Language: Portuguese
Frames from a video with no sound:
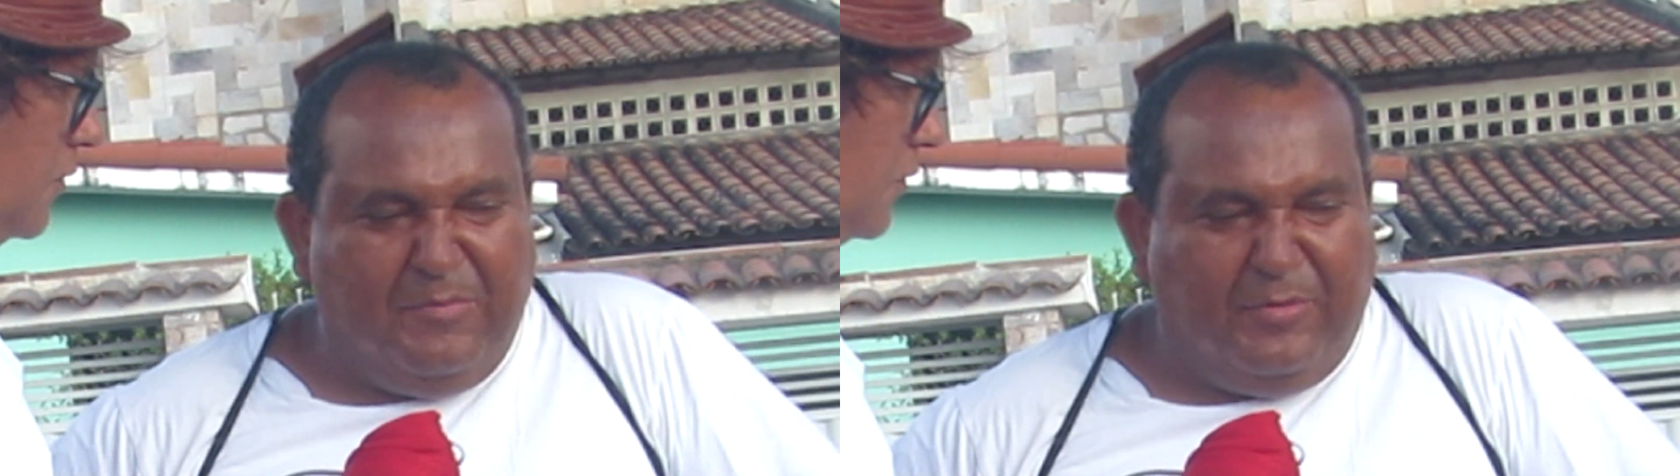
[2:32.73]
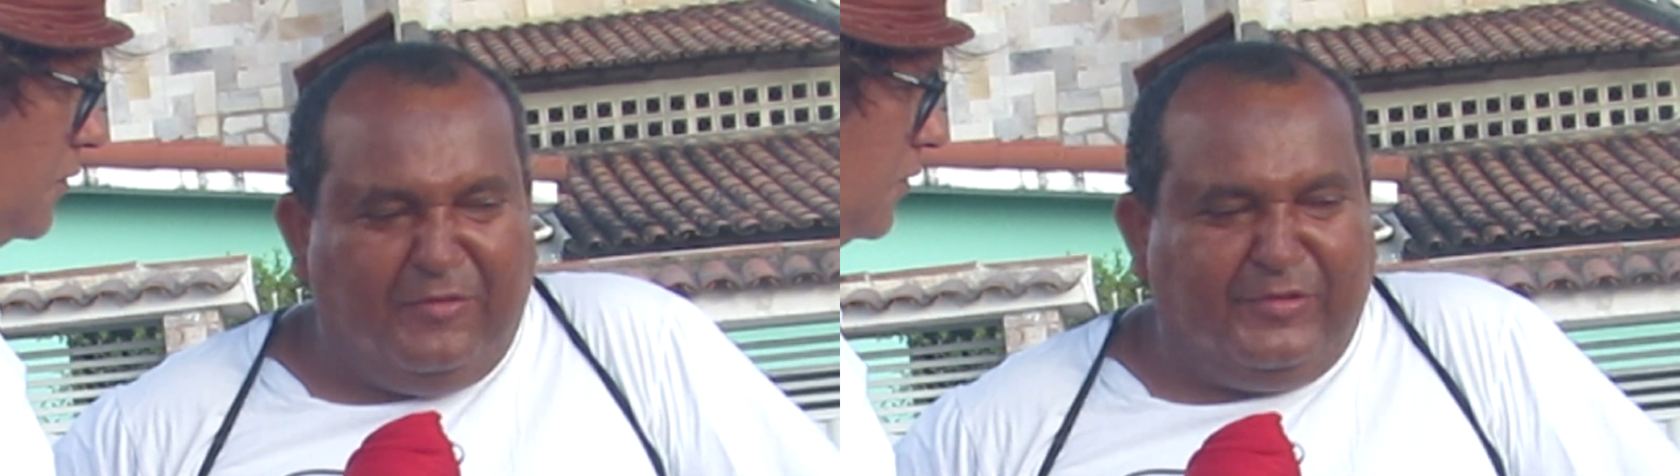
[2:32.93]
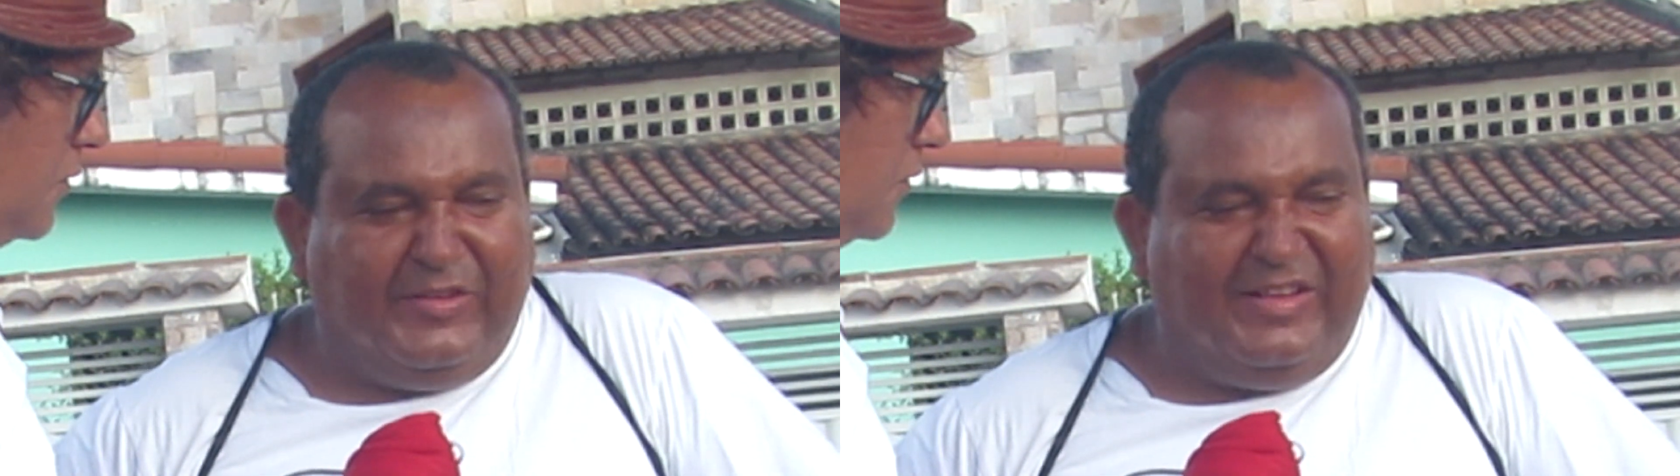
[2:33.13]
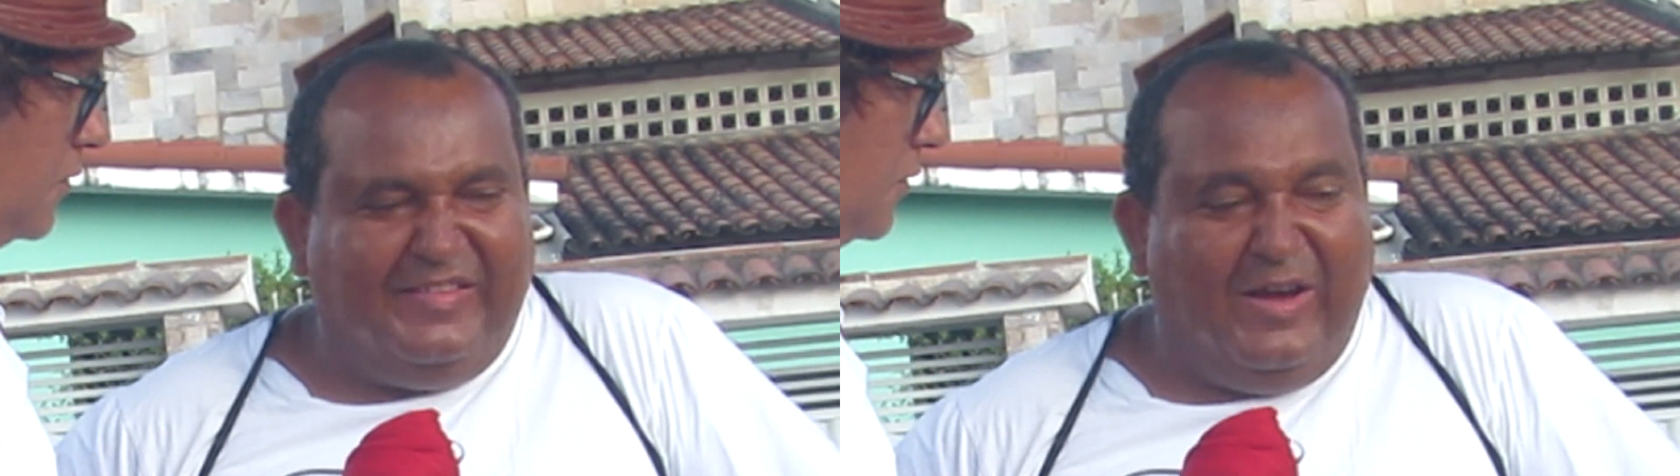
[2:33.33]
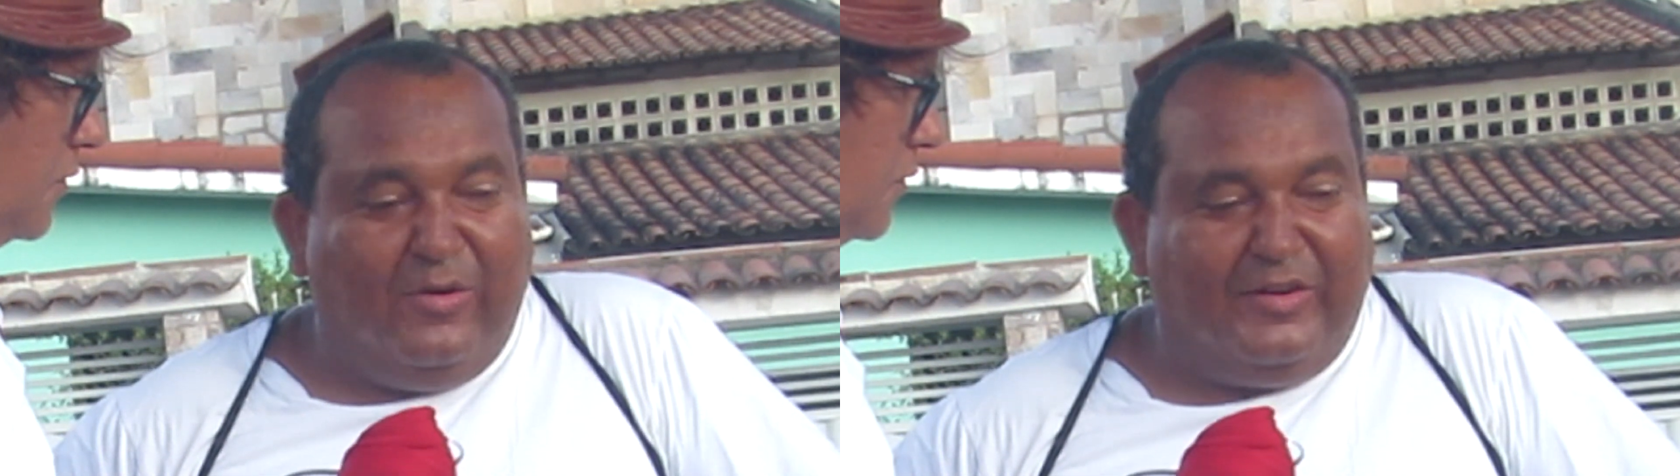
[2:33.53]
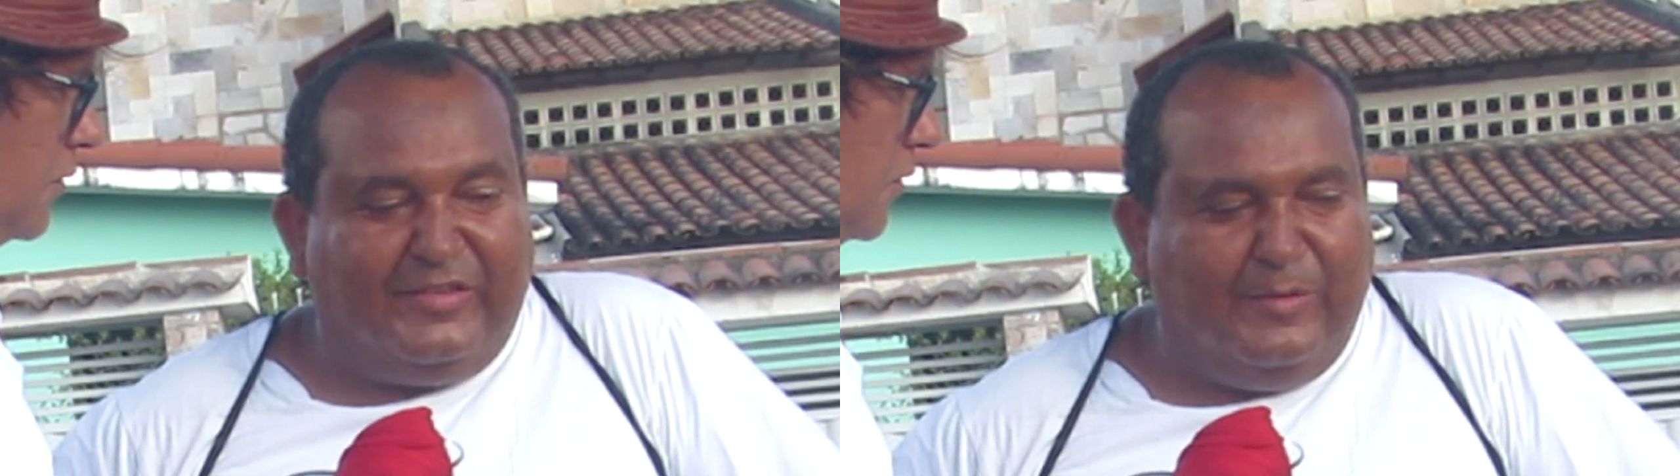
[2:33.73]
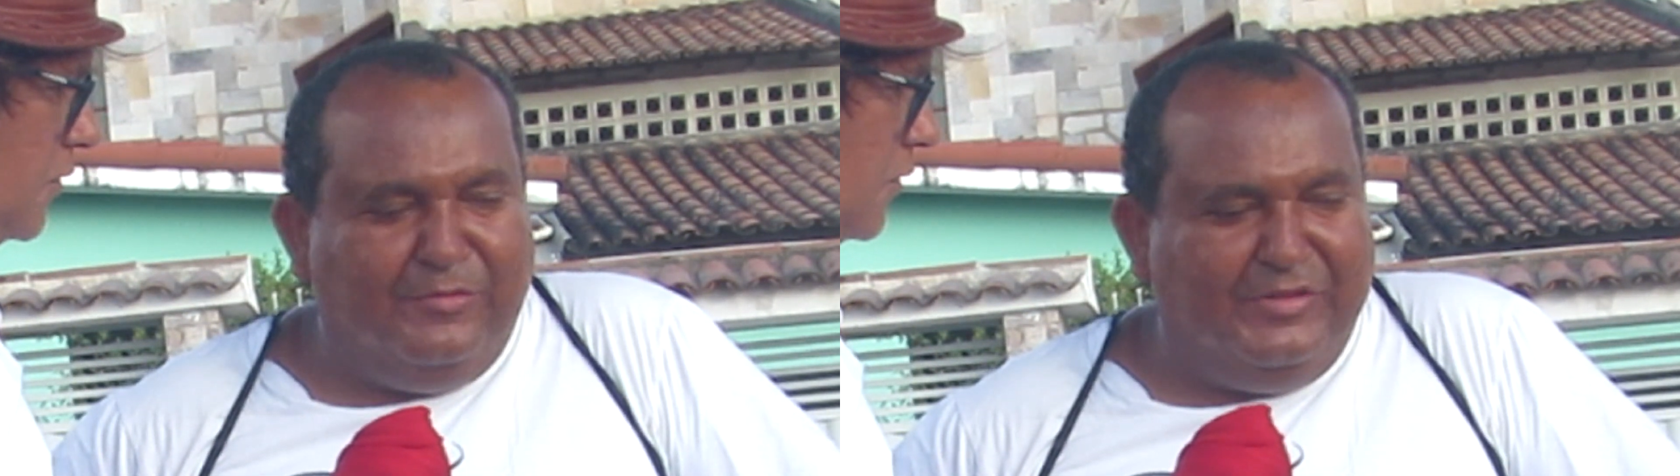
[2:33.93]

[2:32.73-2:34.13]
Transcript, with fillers: improvisada na hora, sabe?